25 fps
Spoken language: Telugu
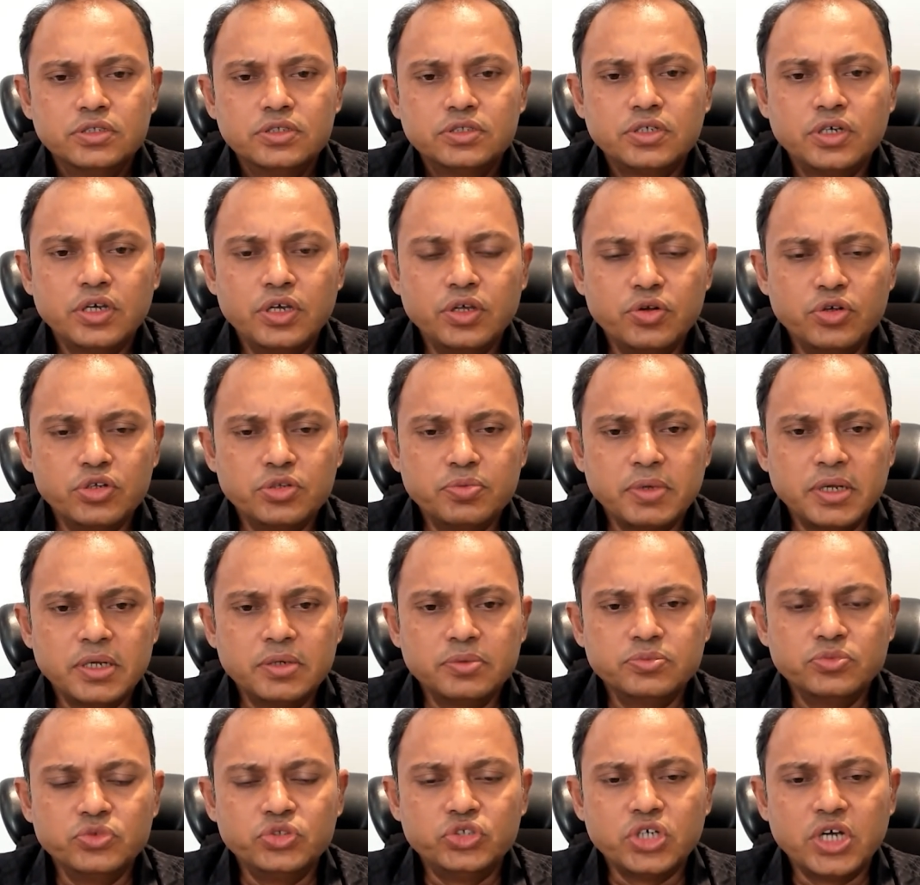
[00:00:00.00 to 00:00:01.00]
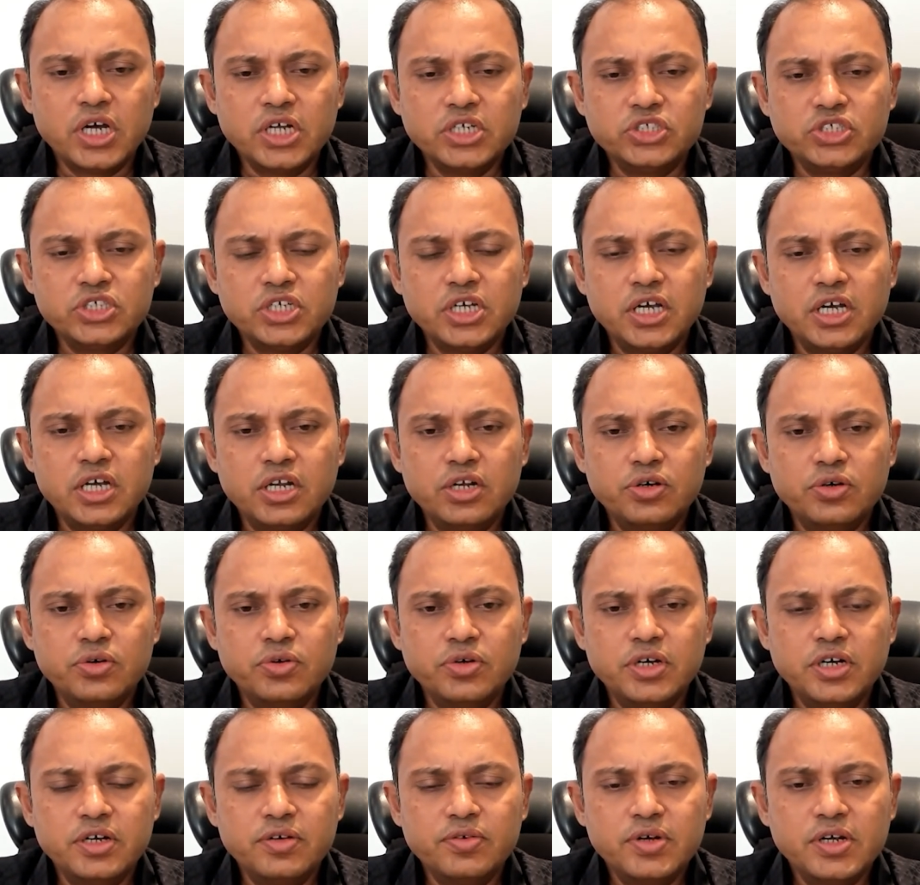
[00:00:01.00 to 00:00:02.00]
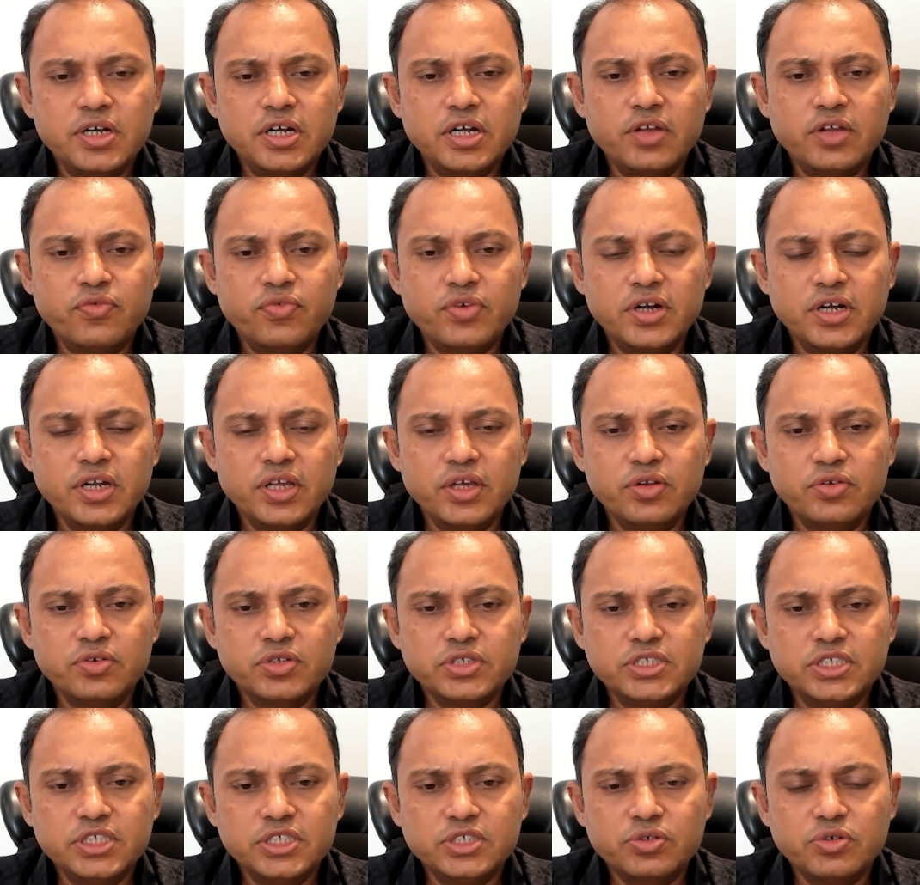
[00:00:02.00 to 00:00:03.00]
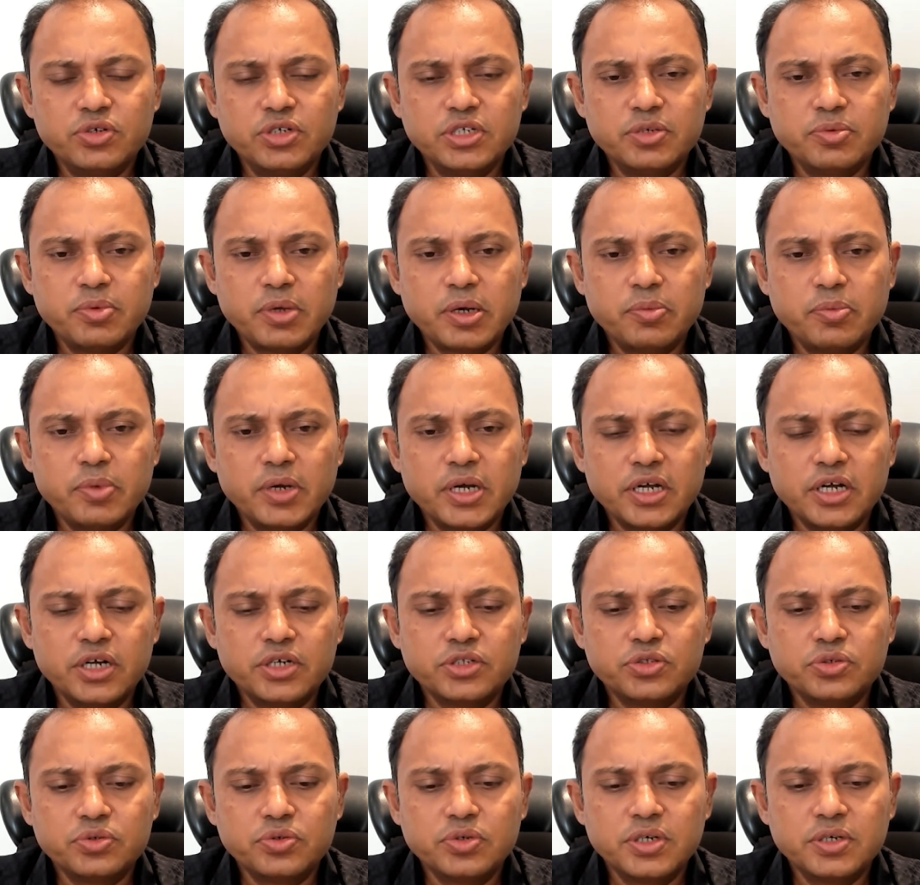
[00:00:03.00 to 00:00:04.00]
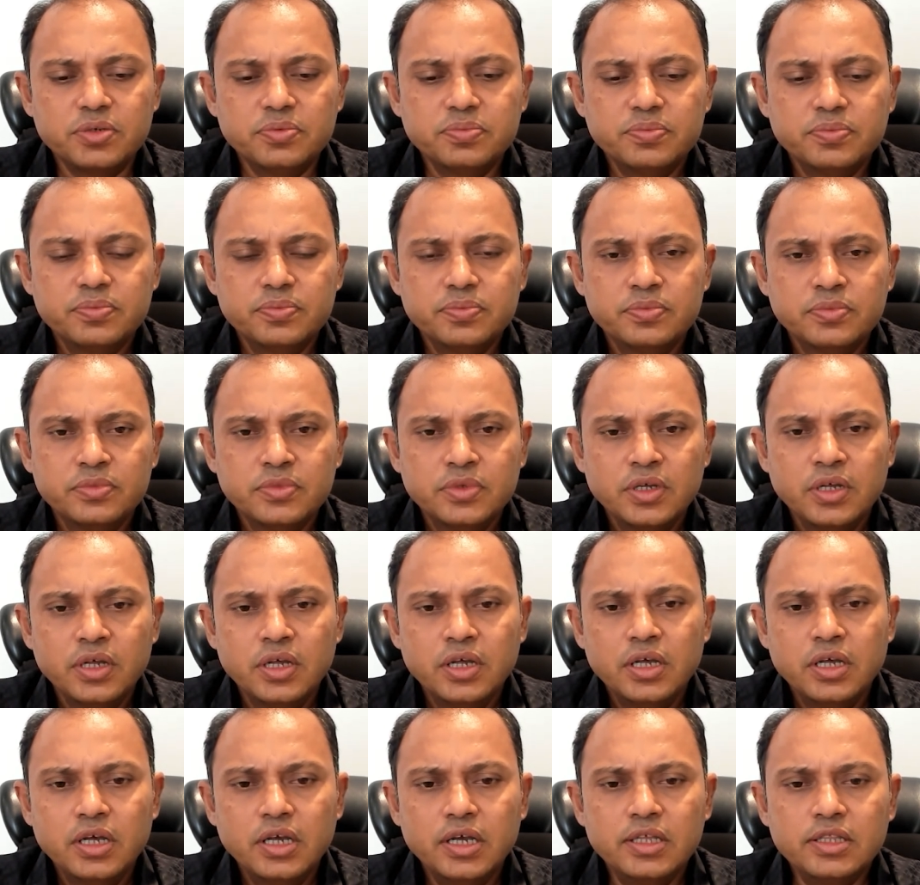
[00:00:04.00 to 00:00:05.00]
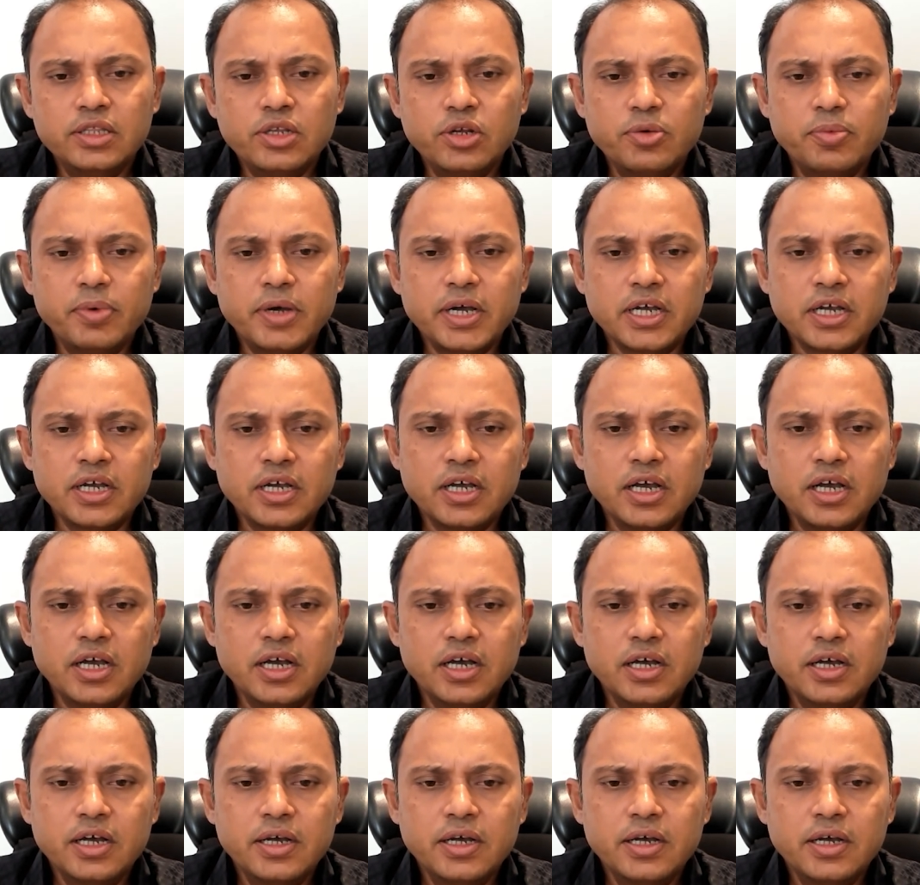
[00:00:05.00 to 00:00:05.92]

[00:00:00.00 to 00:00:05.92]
సో ఈరోజు మనం జార్జియాలో ఉన్నటువంటి డిఫరెంట్ యూనివర్సిటీస్ గురించి మనం మాట్లాడుతూ ఉన్నాం ఇందులో భాగంగా